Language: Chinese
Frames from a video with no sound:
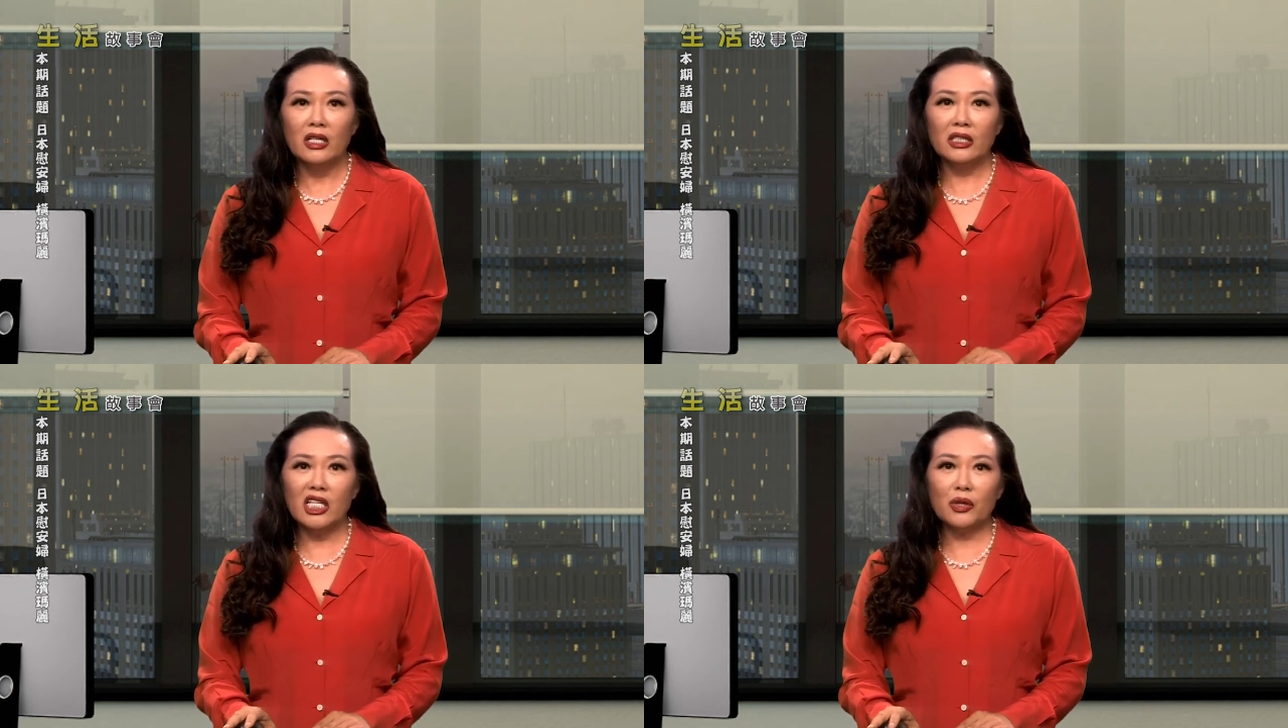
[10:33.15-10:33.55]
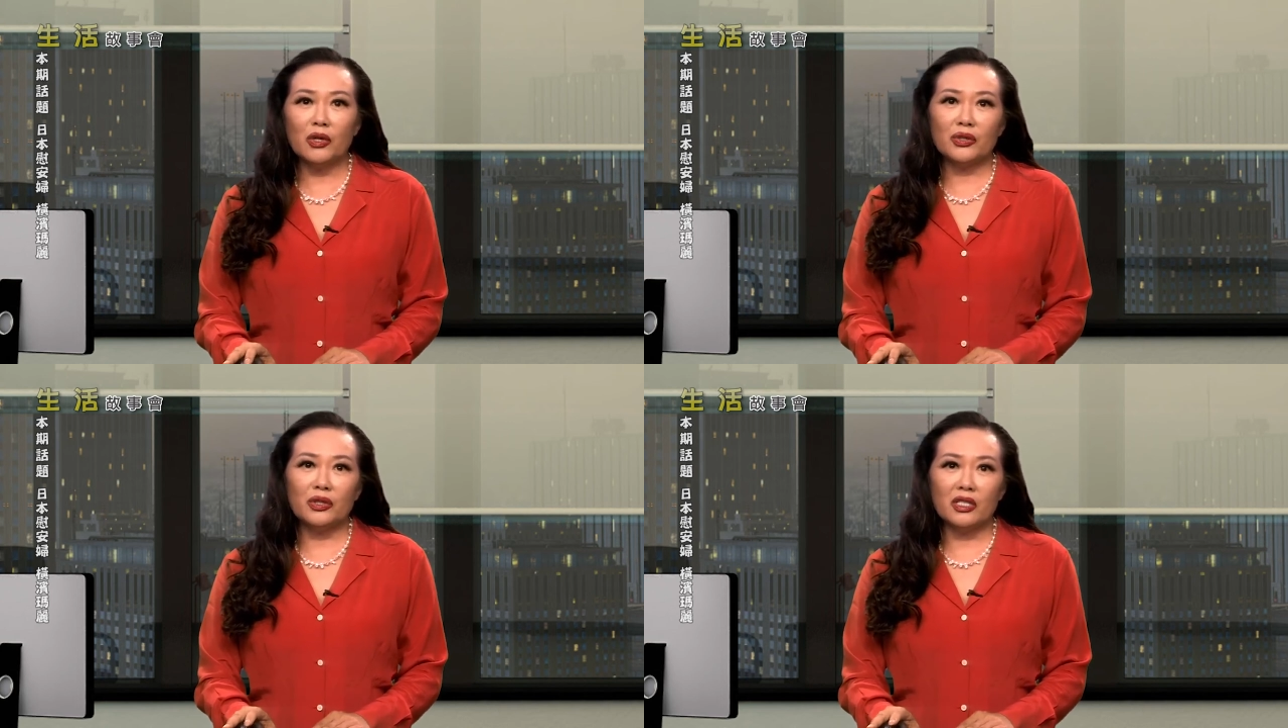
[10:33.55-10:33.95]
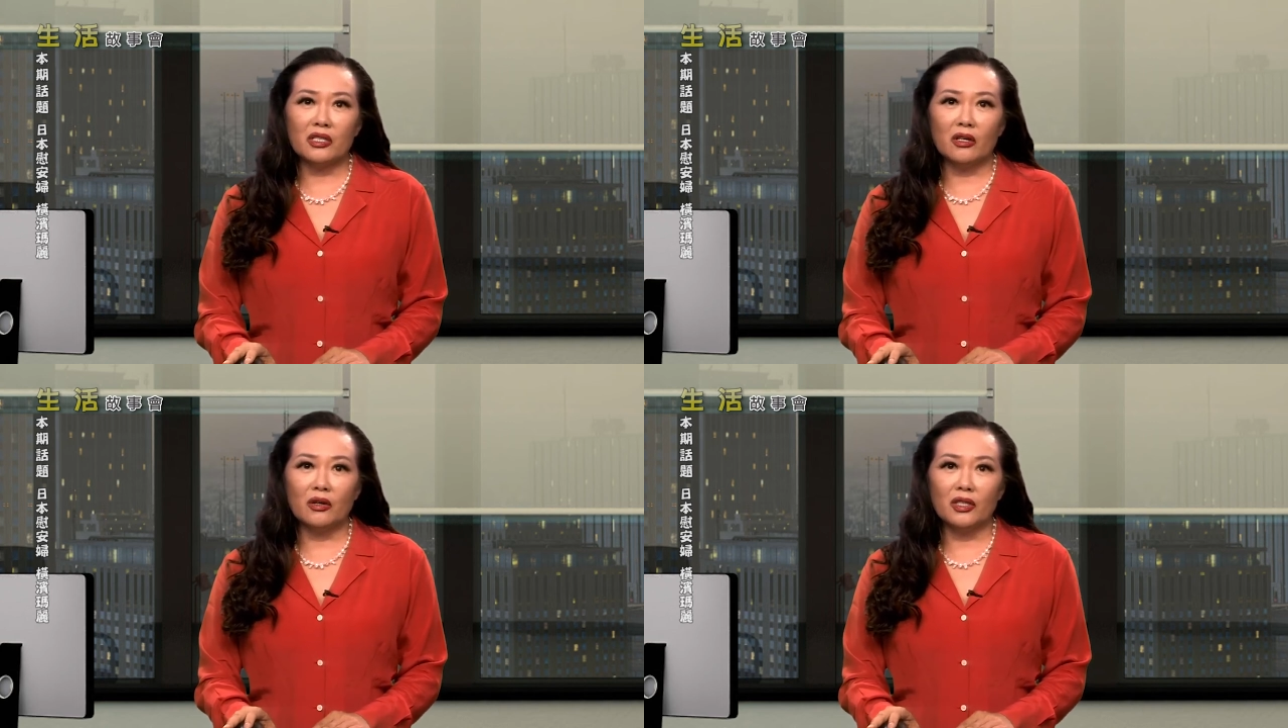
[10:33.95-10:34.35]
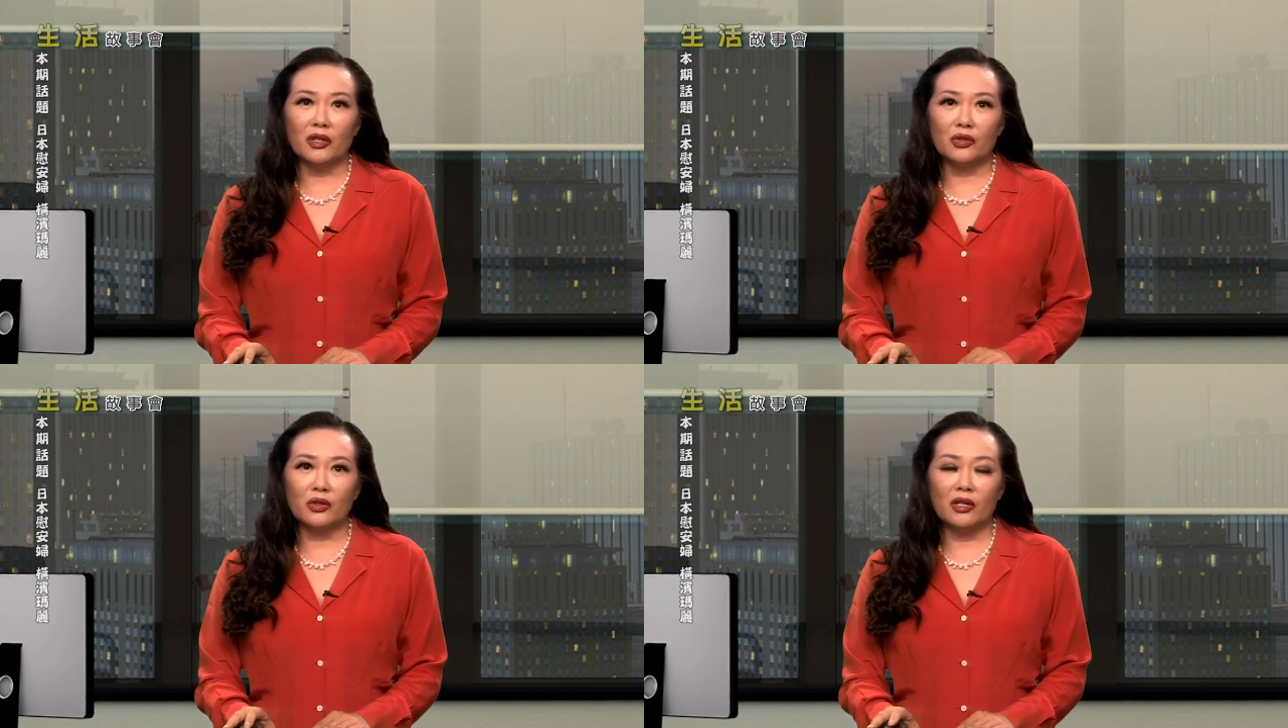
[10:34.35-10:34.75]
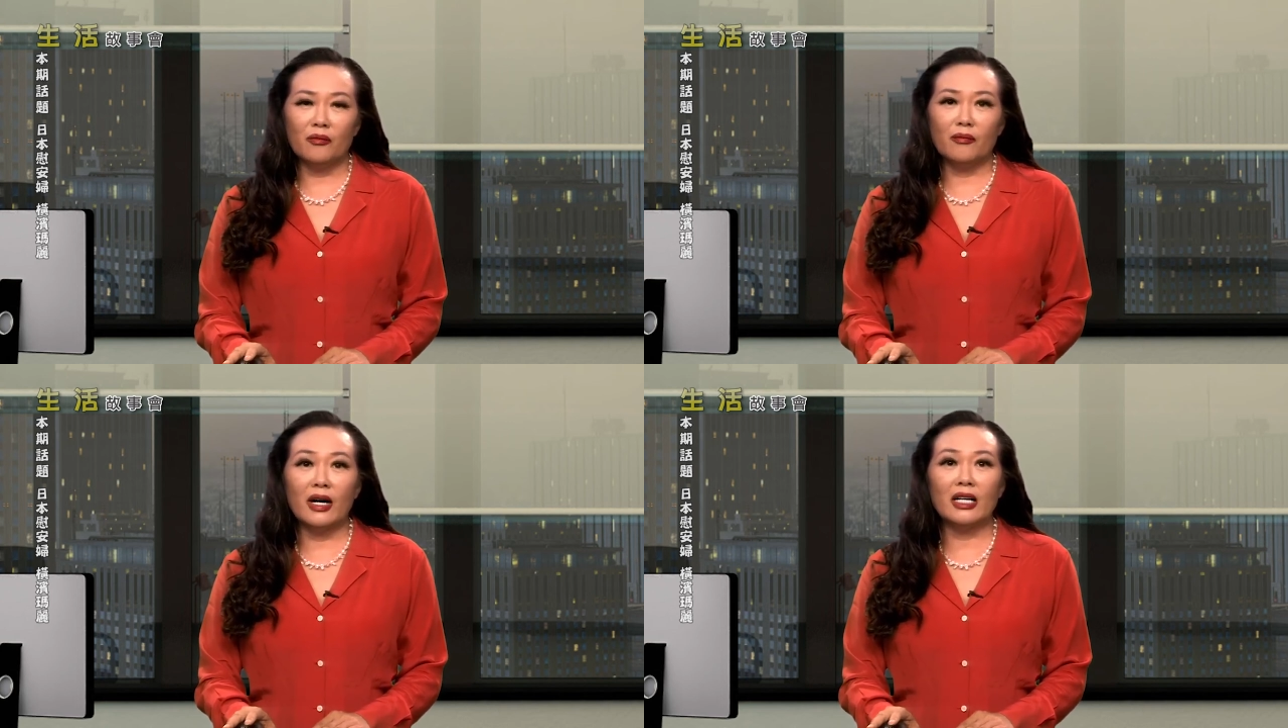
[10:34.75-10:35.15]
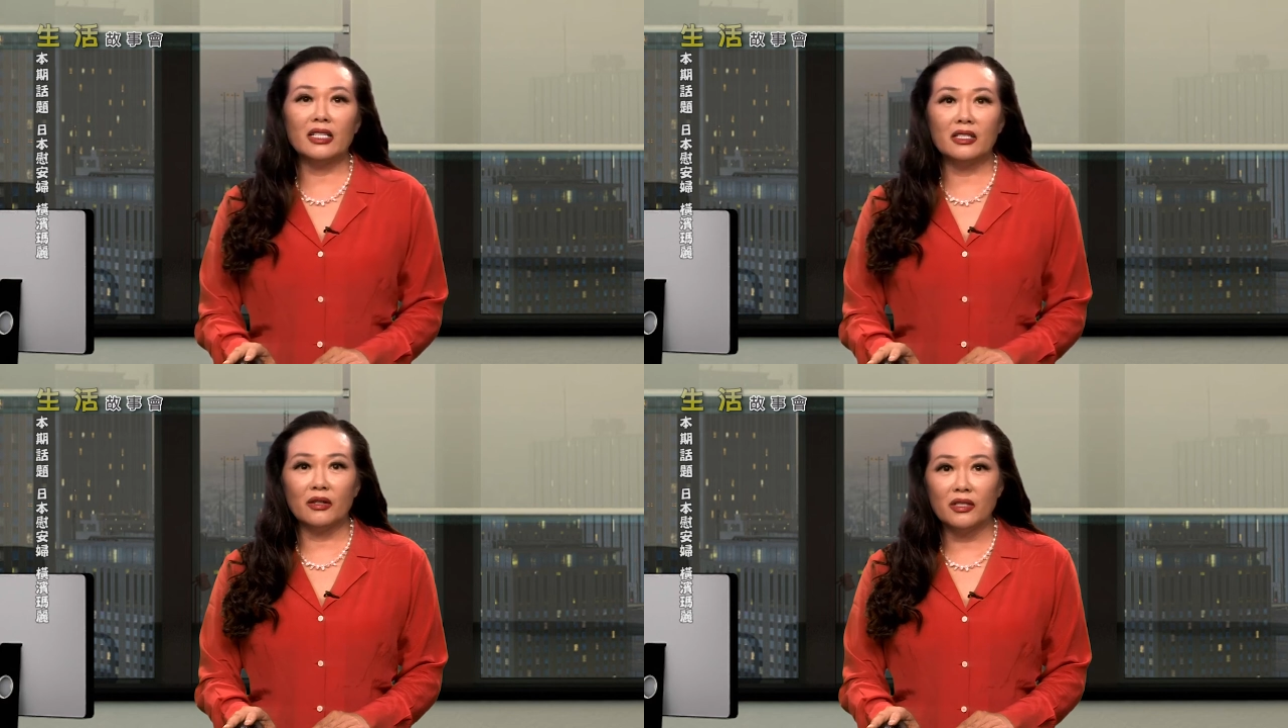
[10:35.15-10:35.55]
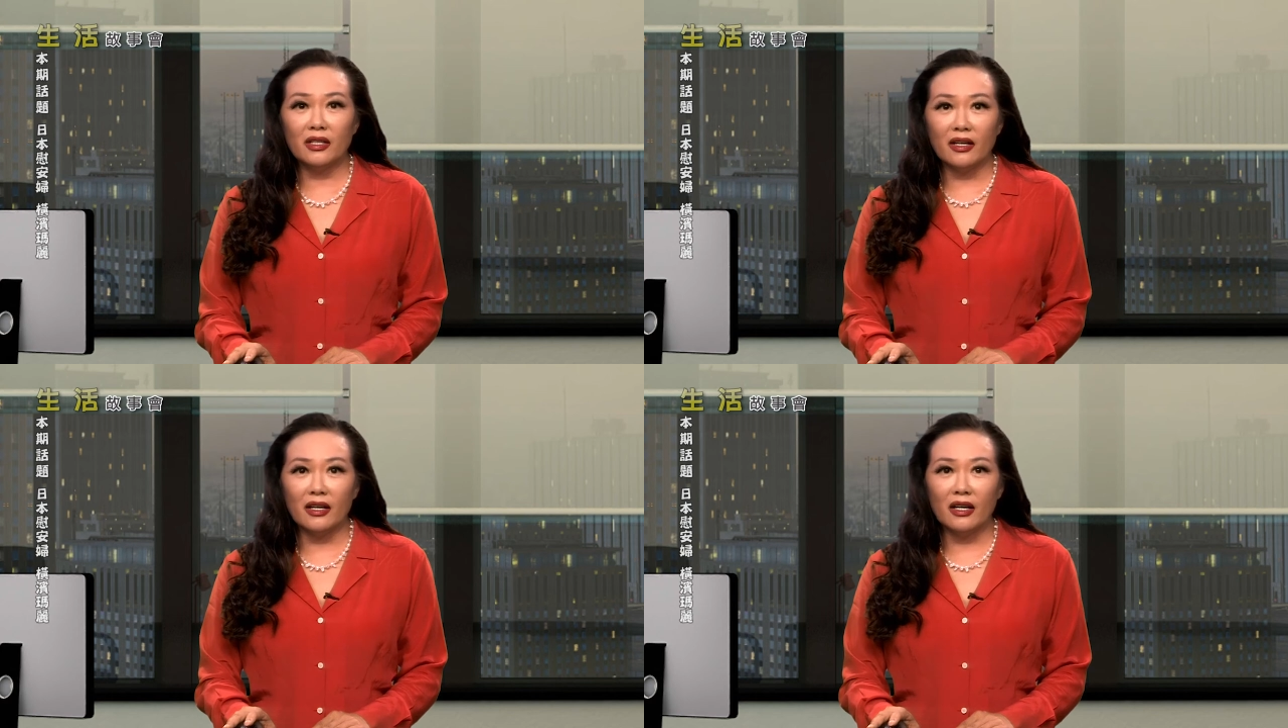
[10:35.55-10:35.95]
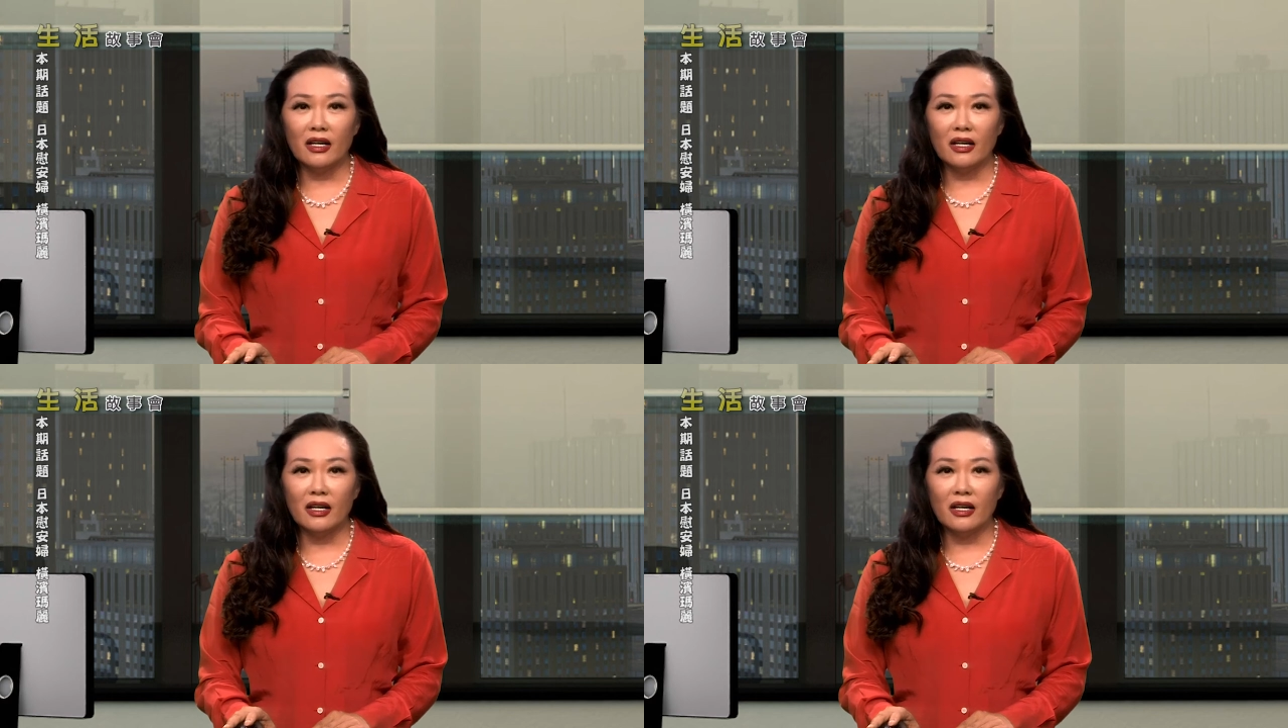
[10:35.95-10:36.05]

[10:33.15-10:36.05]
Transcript: 递过去的时候要说：“玛丽小姐，